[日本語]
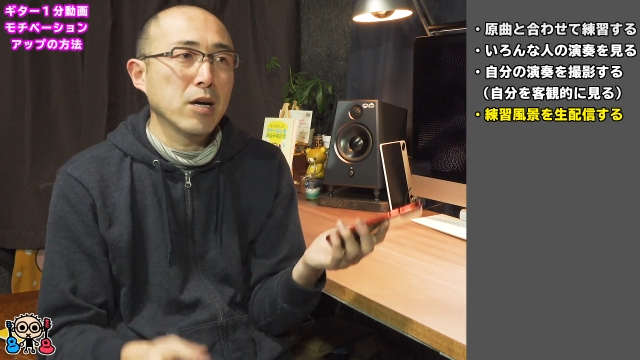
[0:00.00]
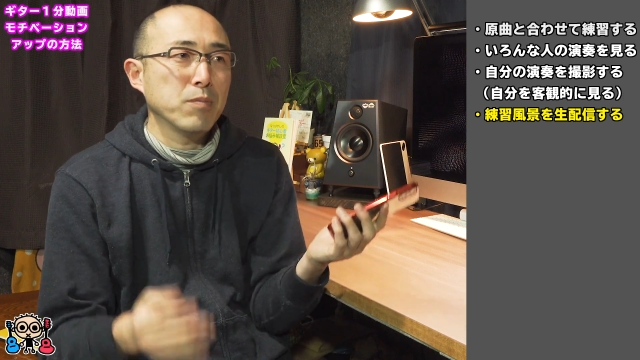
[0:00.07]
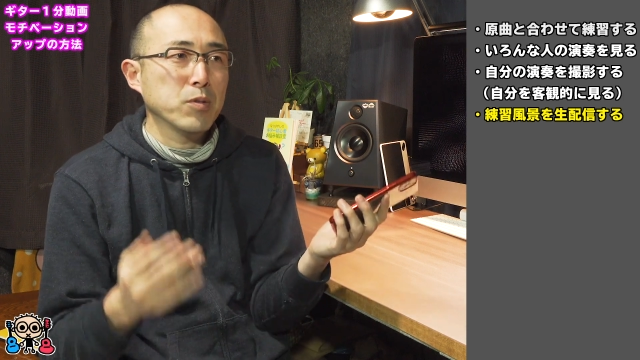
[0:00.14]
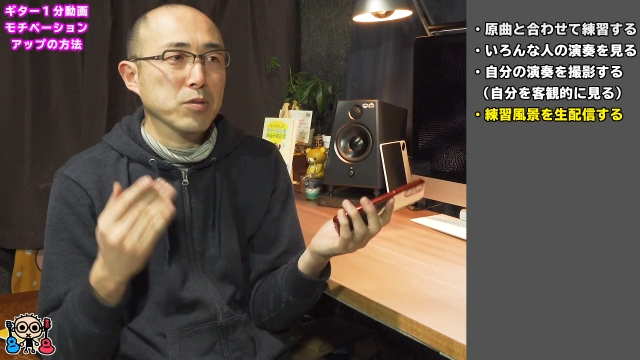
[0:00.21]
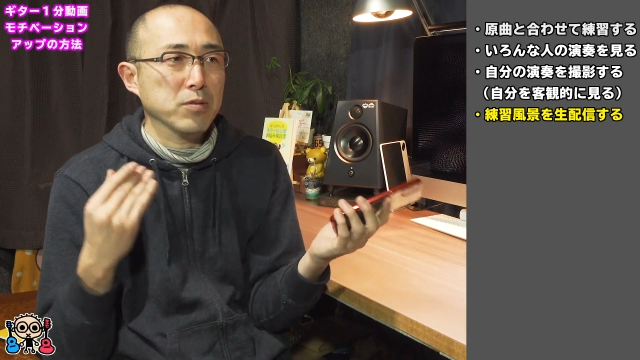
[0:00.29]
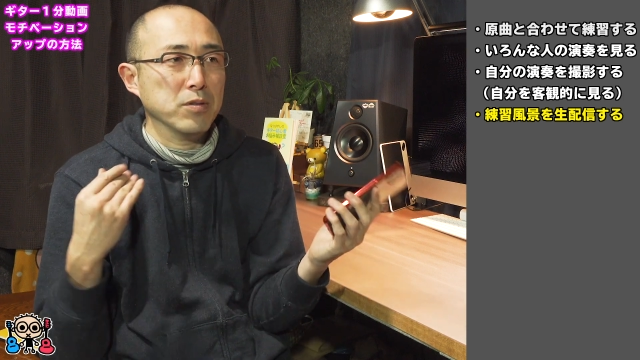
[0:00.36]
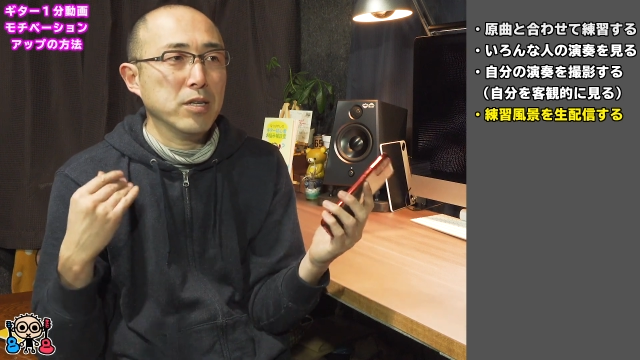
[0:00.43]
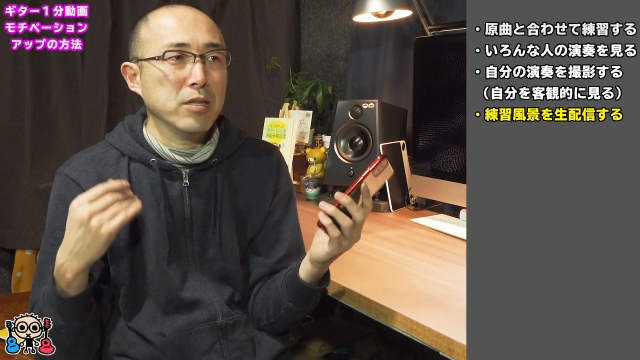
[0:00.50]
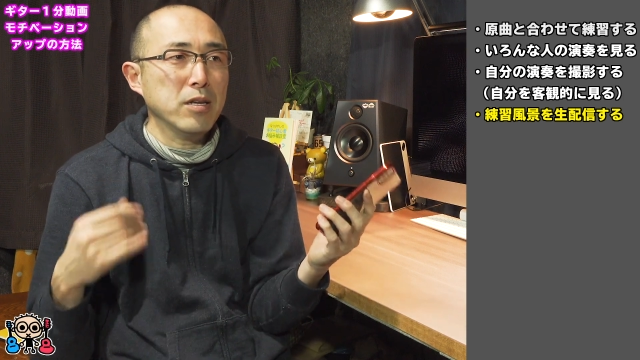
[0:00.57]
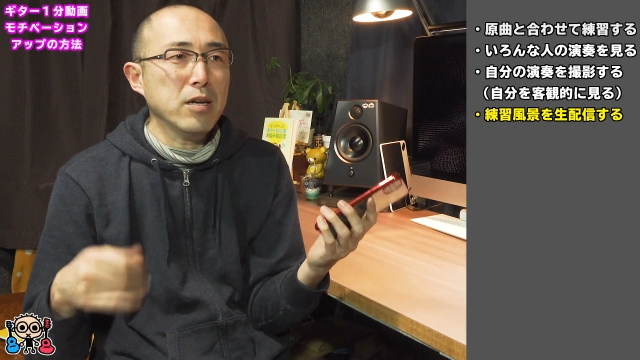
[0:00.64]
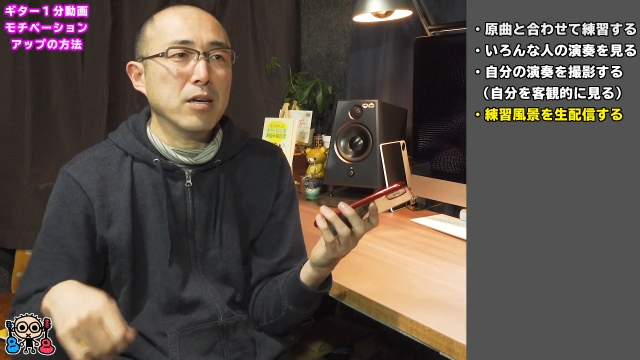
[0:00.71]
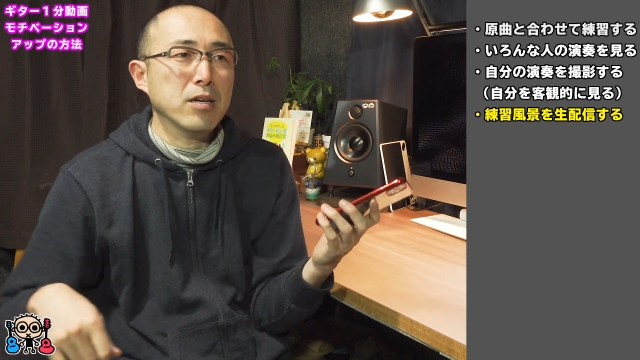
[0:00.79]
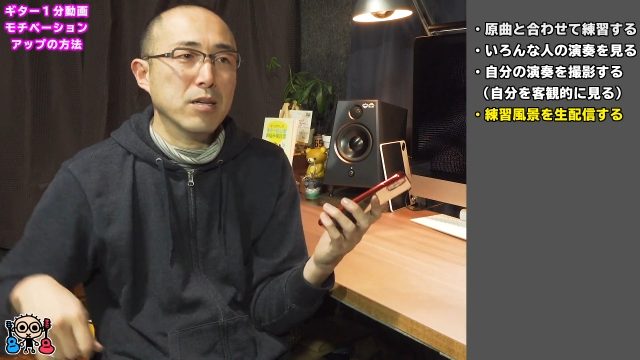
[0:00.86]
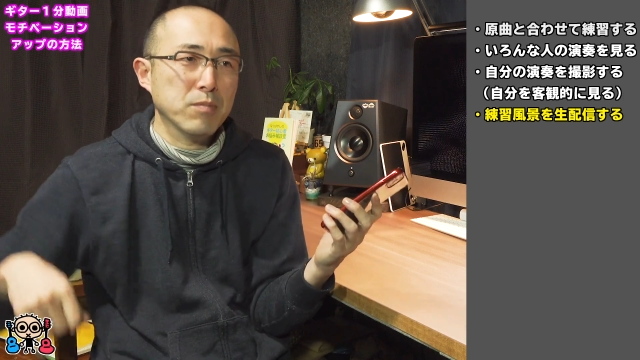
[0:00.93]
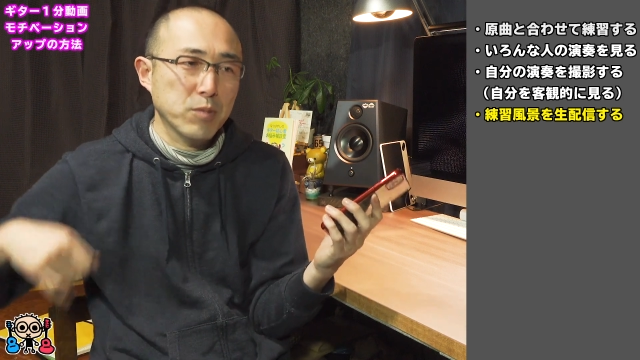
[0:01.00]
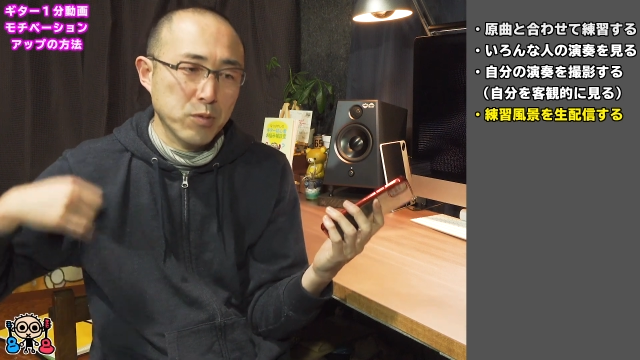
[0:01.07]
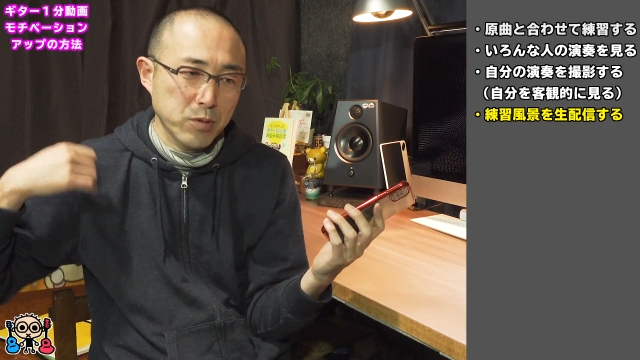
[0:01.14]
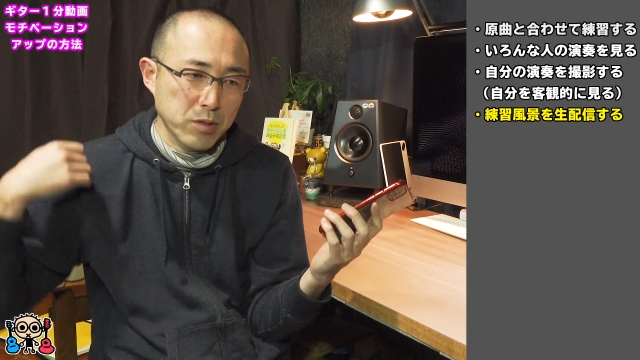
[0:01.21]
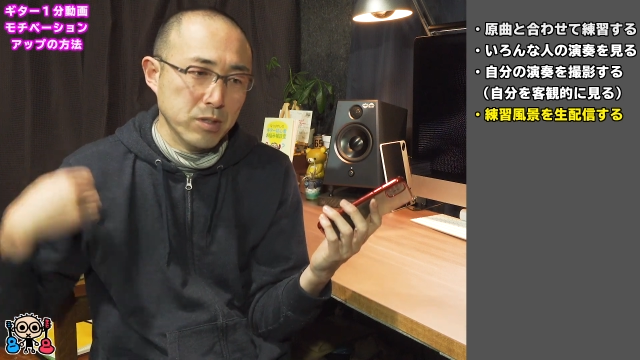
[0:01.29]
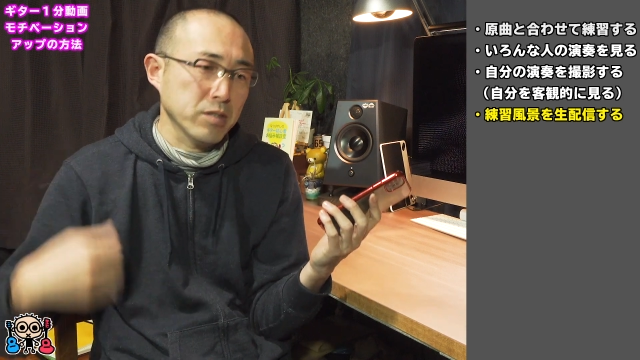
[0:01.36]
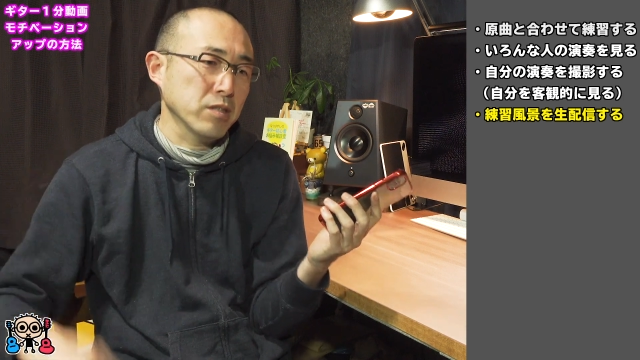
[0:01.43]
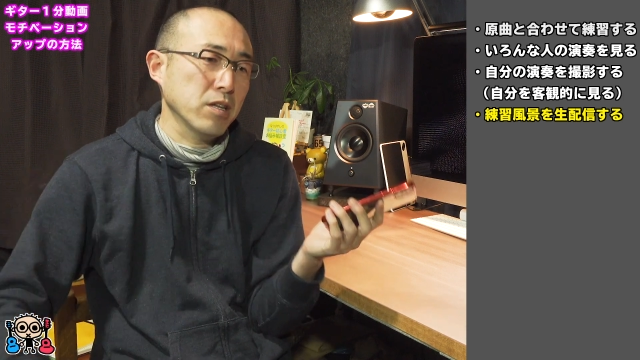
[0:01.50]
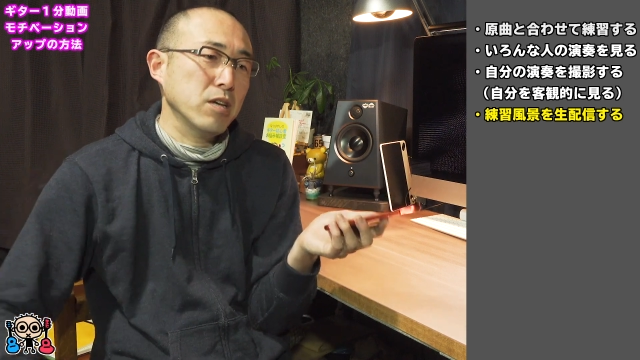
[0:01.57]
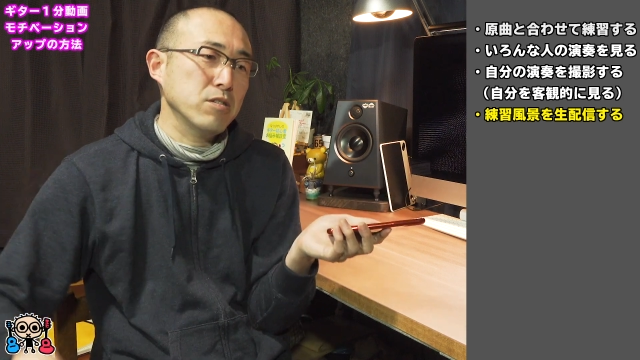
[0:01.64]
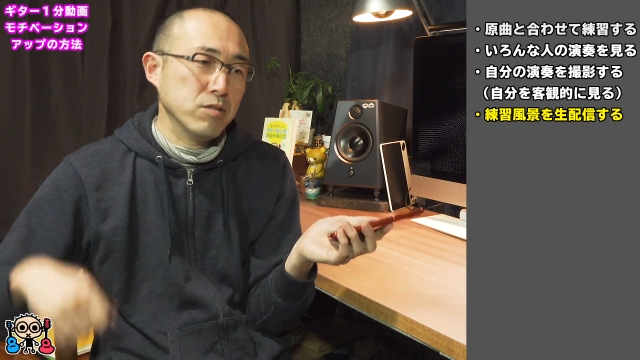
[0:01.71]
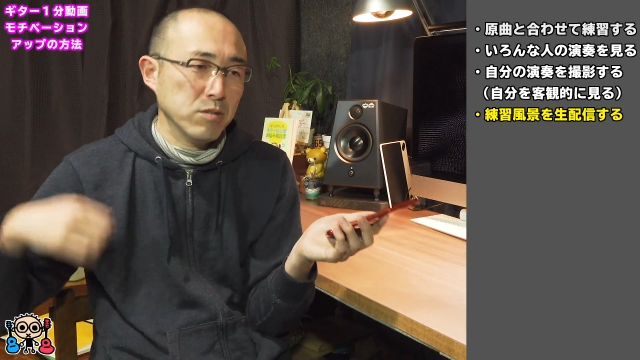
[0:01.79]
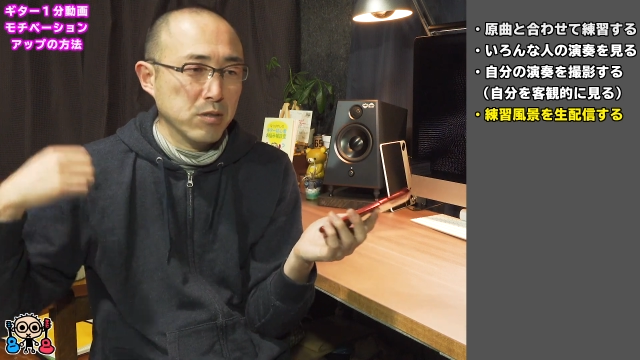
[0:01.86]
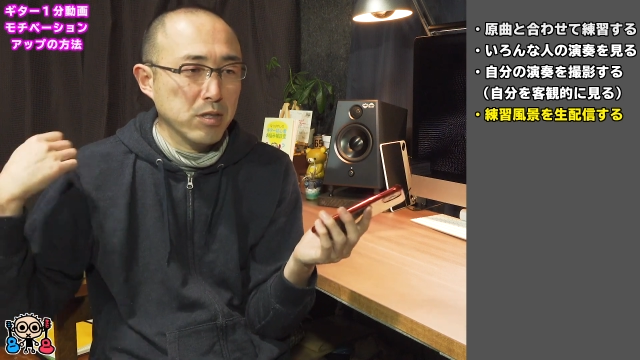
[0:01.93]
もうそれでもう
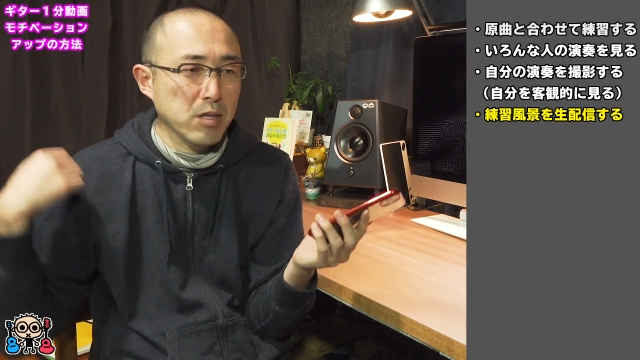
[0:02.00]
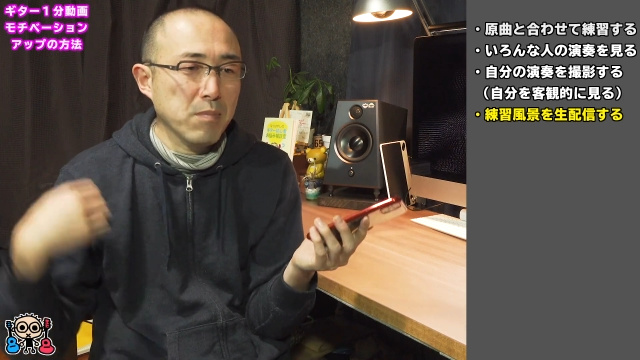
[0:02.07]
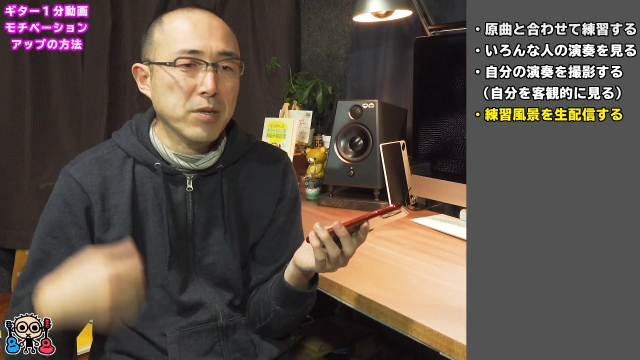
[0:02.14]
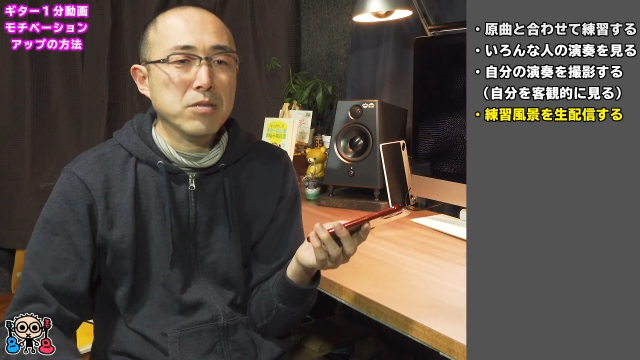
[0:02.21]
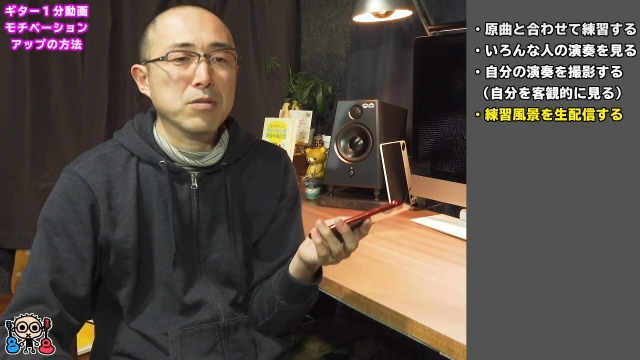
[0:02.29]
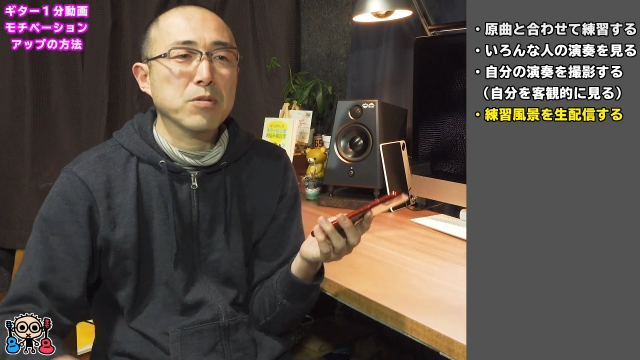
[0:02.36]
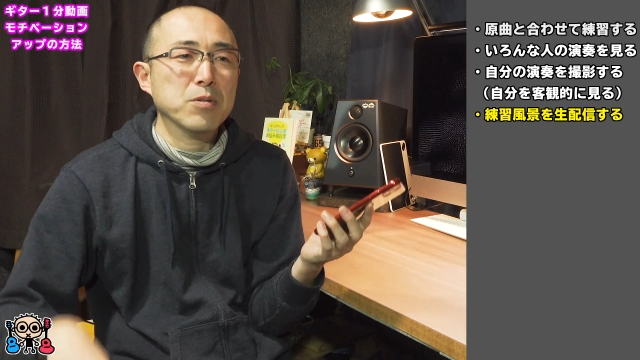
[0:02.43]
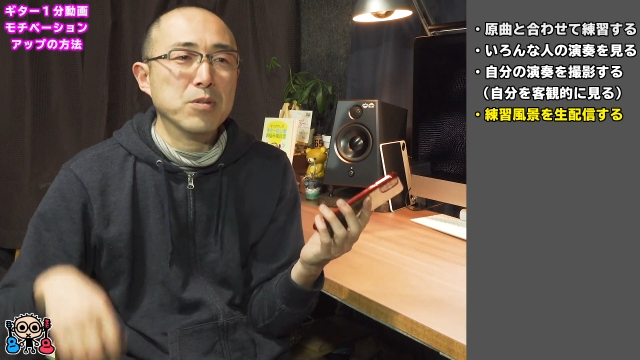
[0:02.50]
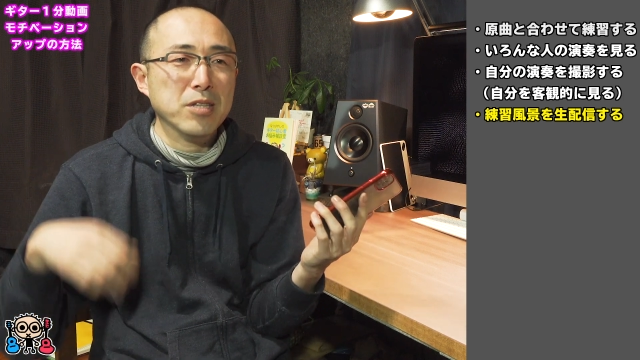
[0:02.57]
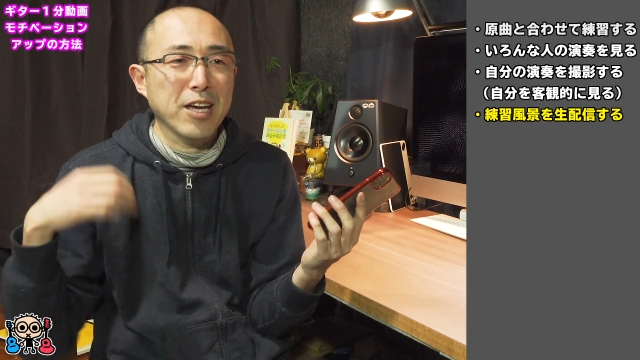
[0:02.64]
練習してますよっ